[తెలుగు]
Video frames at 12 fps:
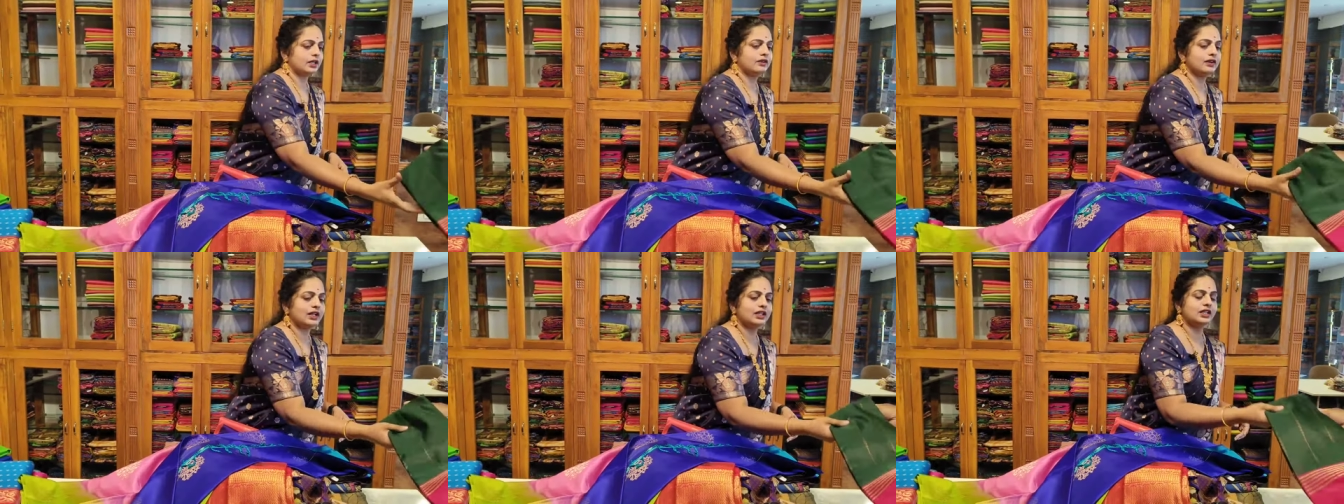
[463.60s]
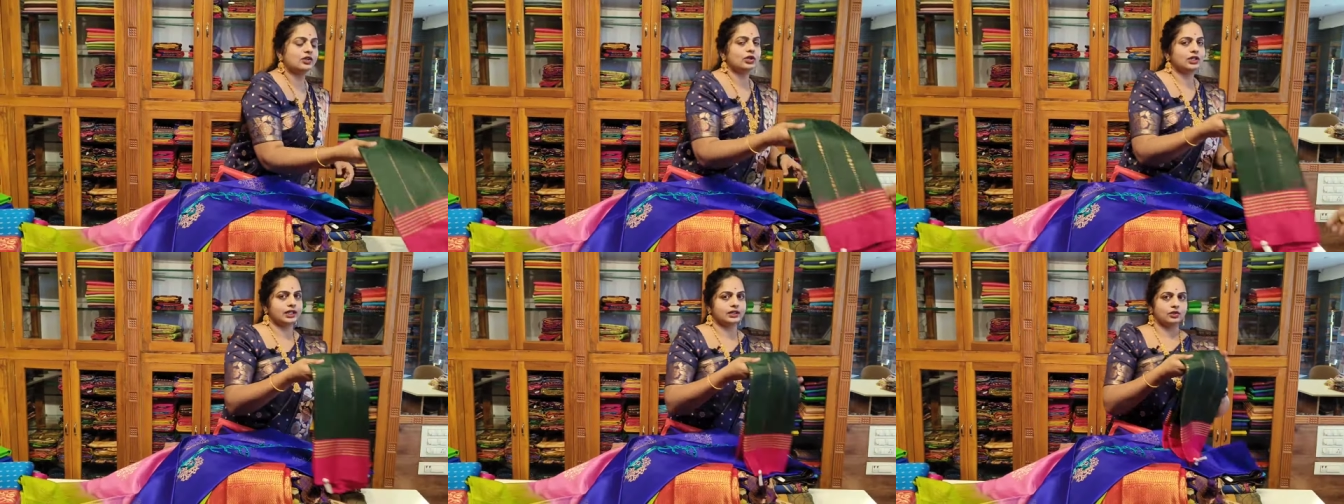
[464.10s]
ఇవన్నీ
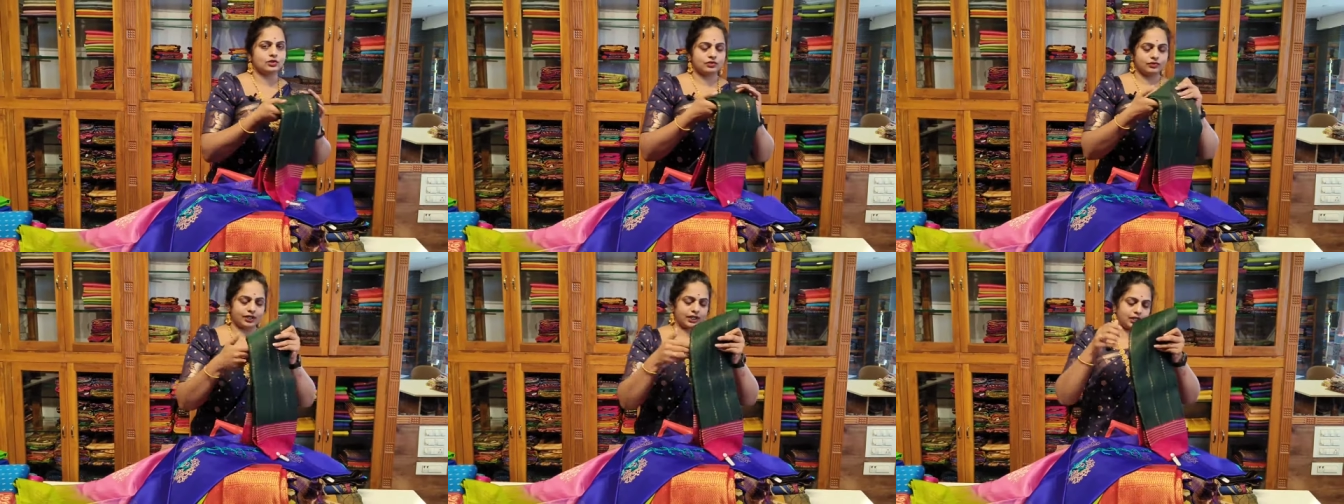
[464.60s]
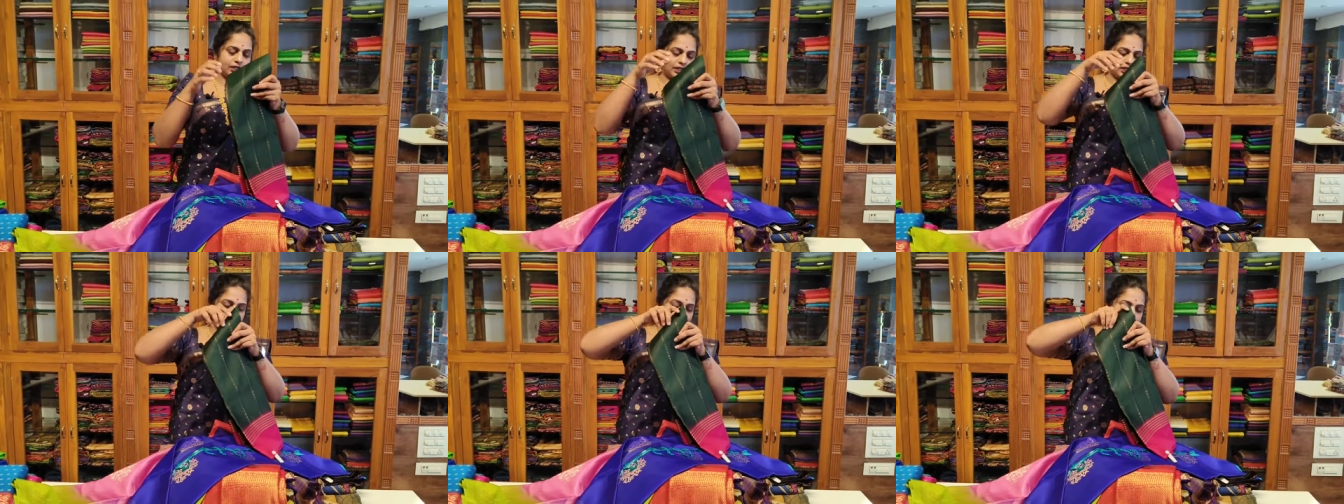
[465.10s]
కూడా టెన్ థౌజండ్ ఫైవ్
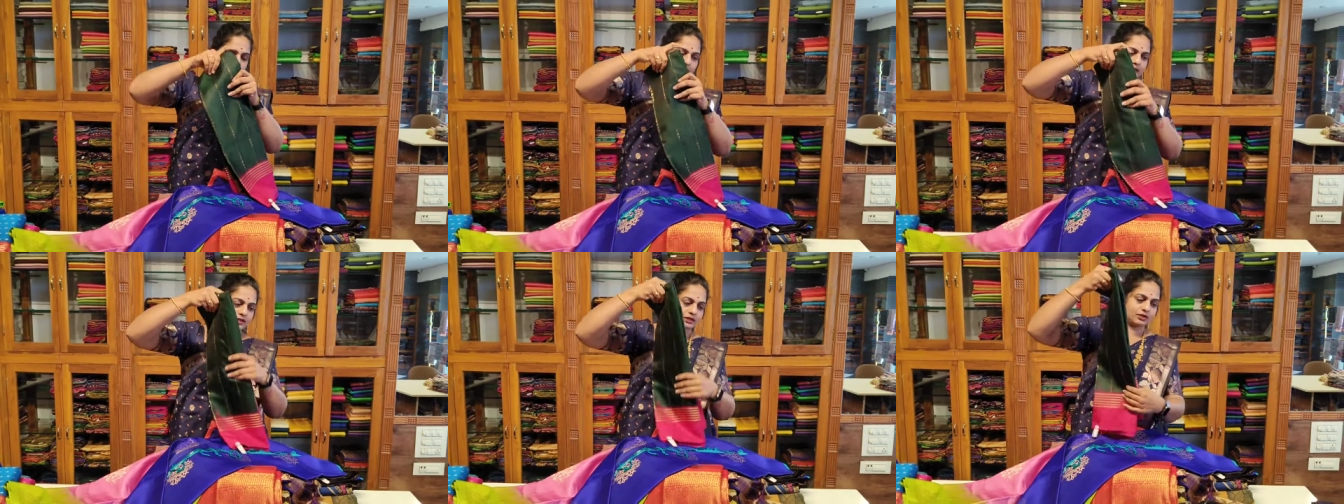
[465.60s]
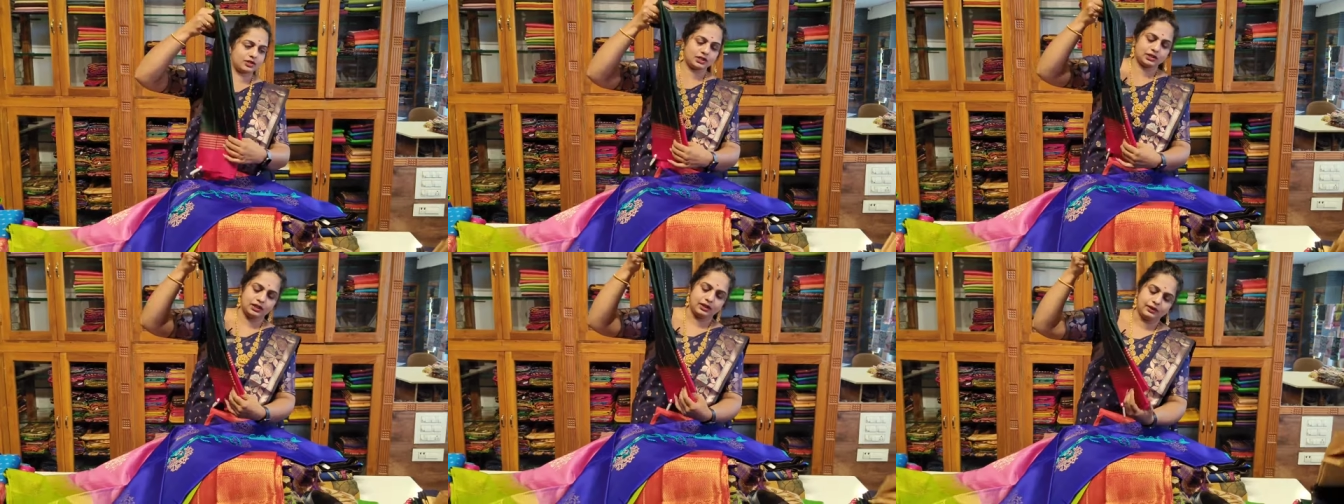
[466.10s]
హండ్రెడ్ అంటండి ప్రైస్
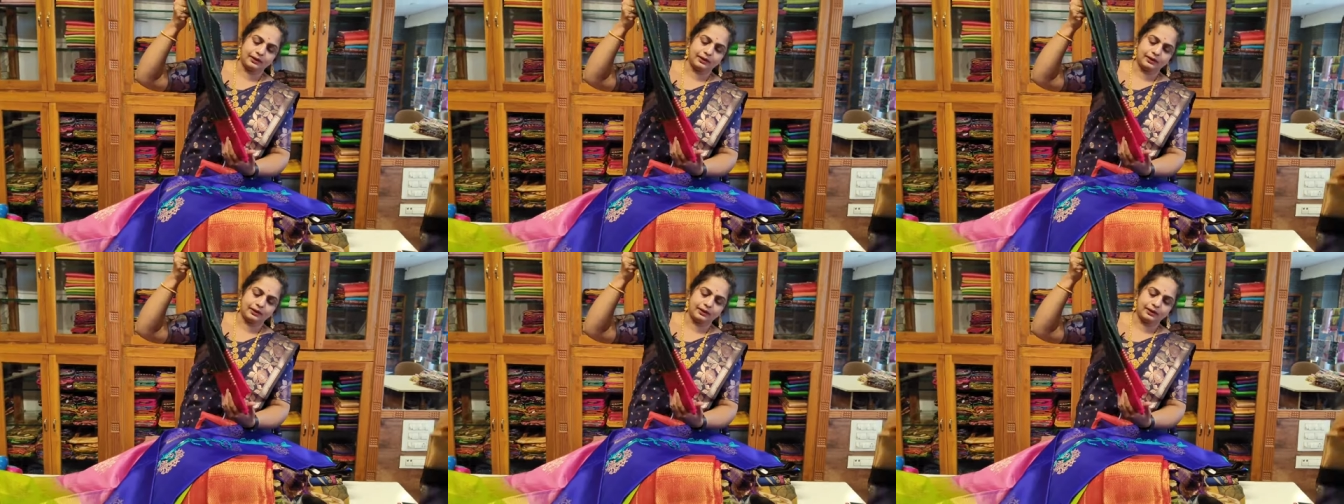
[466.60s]
వచ్చేసి